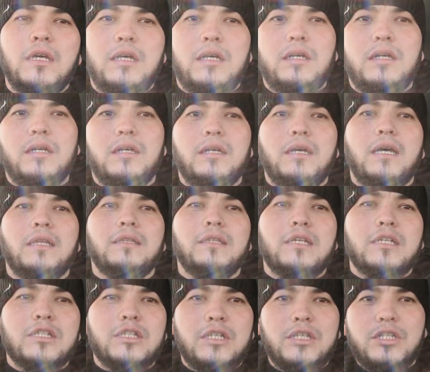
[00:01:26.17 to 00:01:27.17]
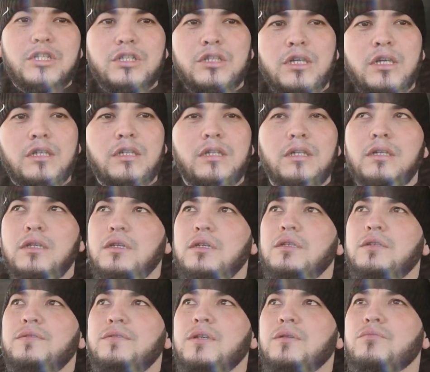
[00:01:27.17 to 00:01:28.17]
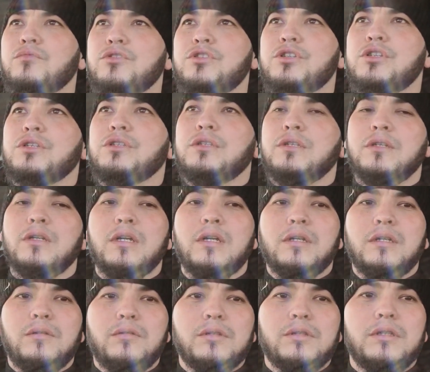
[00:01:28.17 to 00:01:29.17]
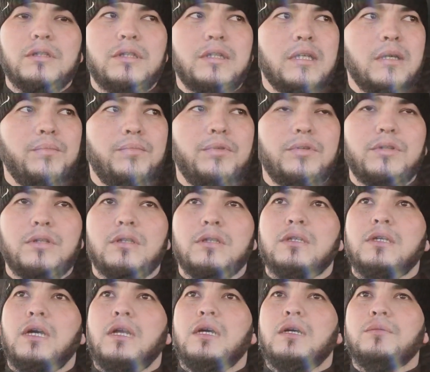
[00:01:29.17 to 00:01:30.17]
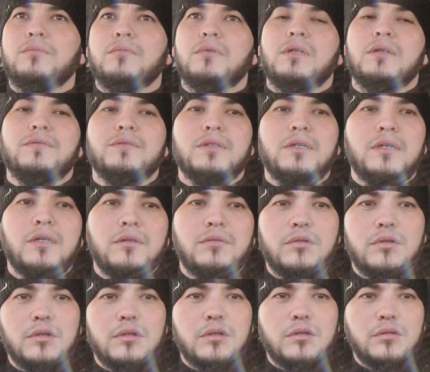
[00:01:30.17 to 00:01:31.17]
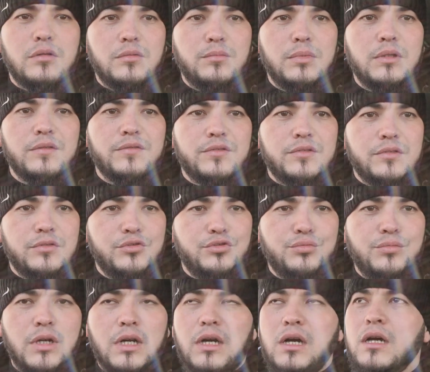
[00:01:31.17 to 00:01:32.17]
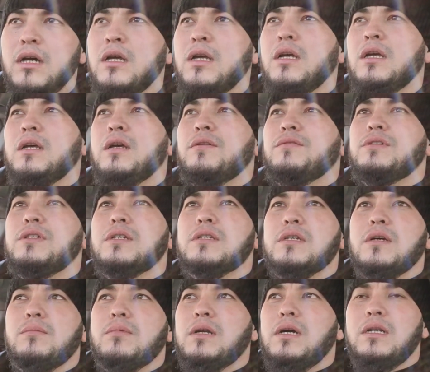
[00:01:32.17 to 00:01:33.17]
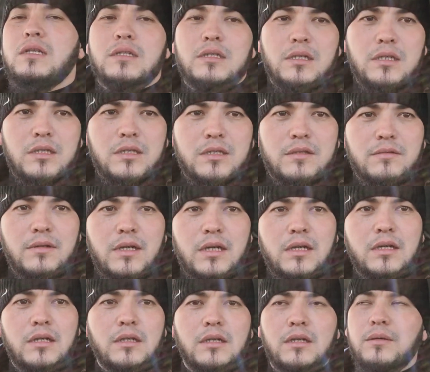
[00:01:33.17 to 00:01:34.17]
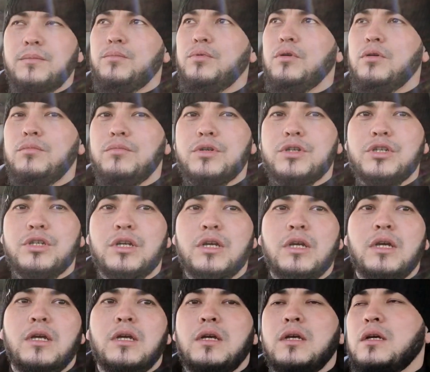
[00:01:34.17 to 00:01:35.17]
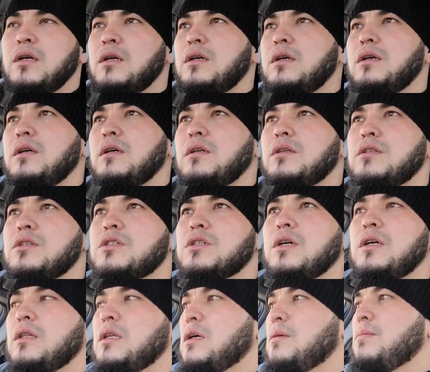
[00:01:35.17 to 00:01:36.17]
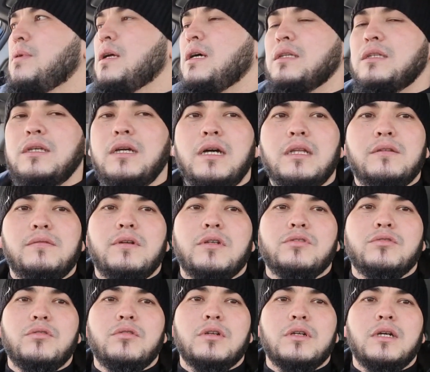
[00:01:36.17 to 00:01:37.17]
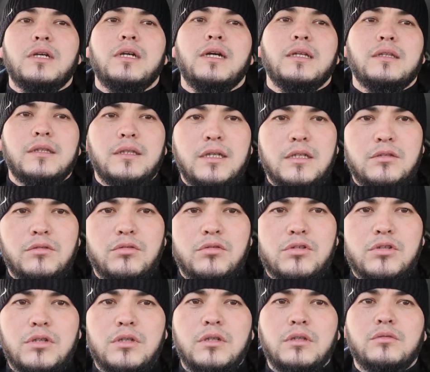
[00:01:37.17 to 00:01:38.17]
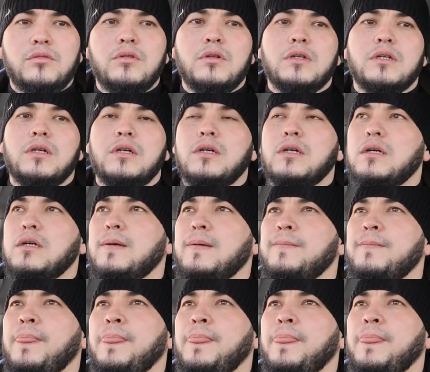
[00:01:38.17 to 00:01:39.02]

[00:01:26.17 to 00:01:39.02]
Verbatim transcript: э, одна женщина и две мужчины. Вот это я понял, и альхамдуля все, вот кто был в джума, все собрали средства, э, помощь. Э, иншаллах, братья, от вас только и от нас тоже только